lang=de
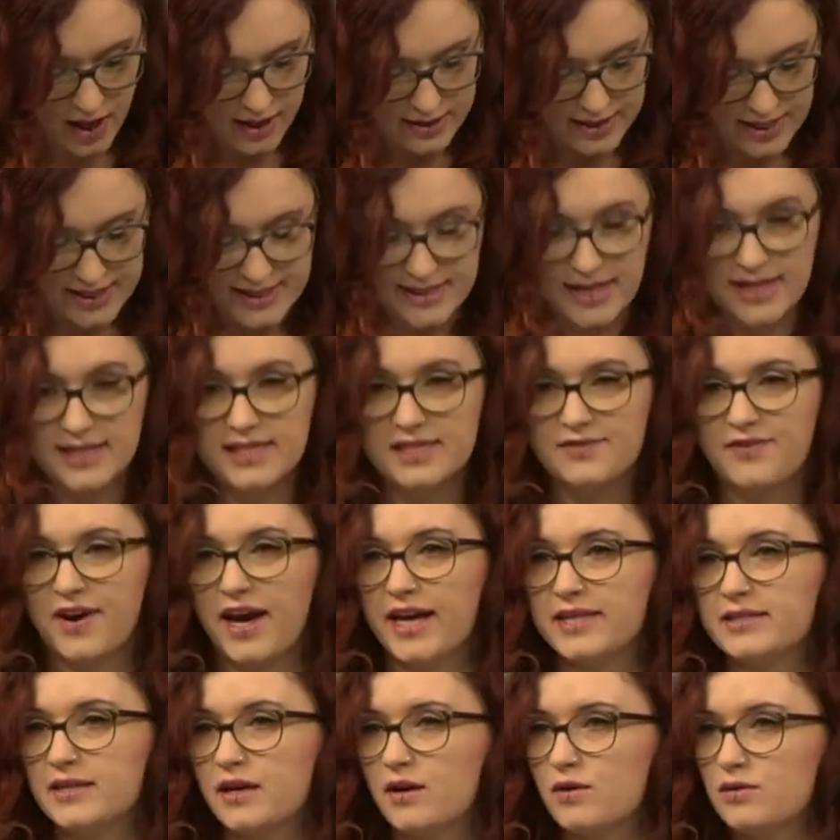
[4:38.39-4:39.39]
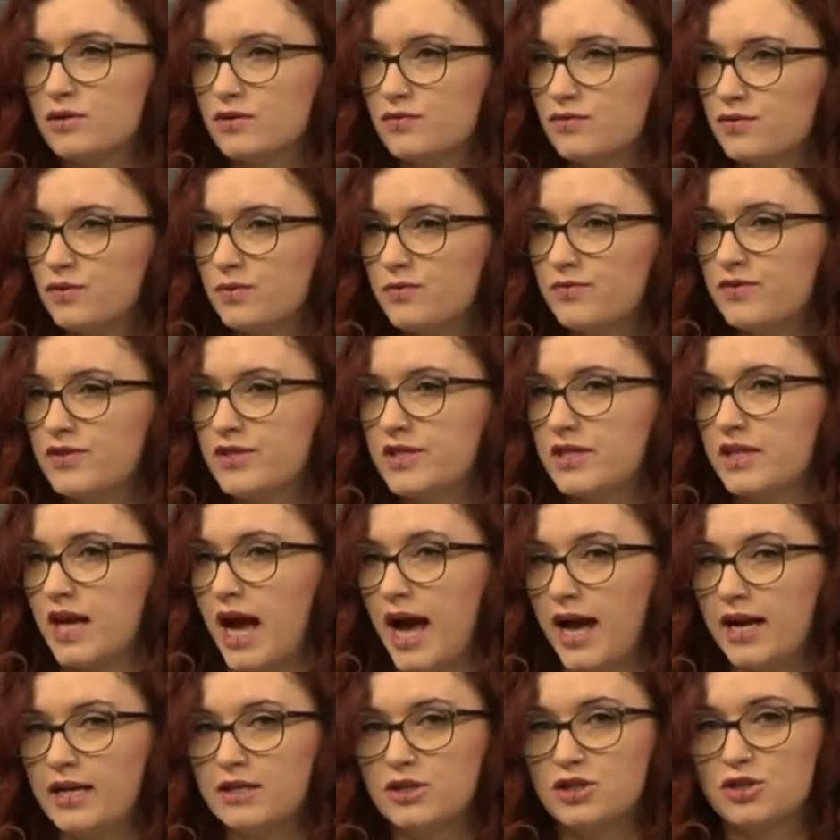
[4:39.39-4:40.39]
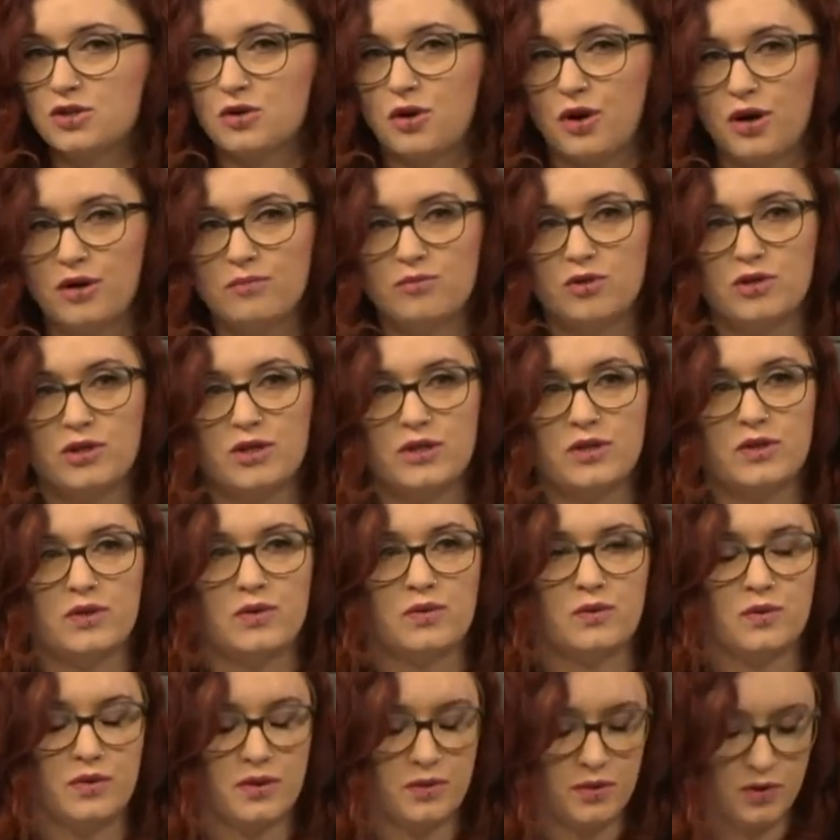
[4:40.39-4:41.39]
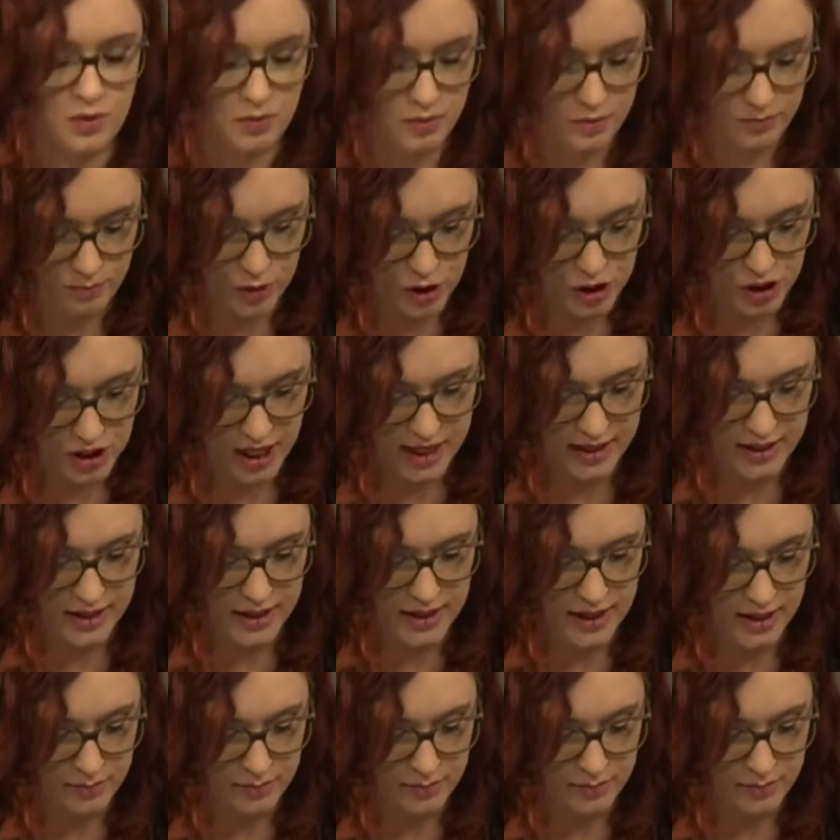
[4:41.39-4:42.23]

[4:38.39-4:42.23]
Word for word: Dass seit 2015 alle Streumunitionsbestände